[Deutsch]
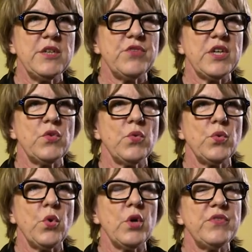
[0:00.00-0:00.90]

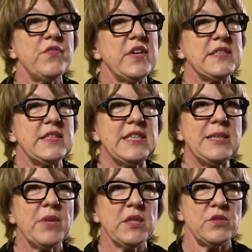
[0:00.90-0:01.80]
Infektion. Häufig weiß
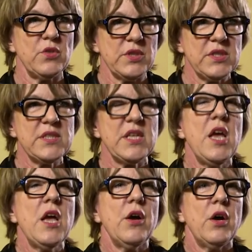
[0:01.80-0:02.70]
niemand sonst
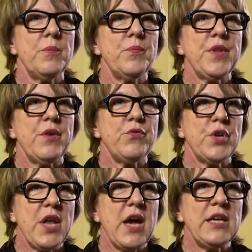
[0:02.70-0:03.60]
ähm,
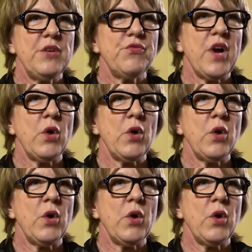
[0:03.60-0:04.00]
von HIV.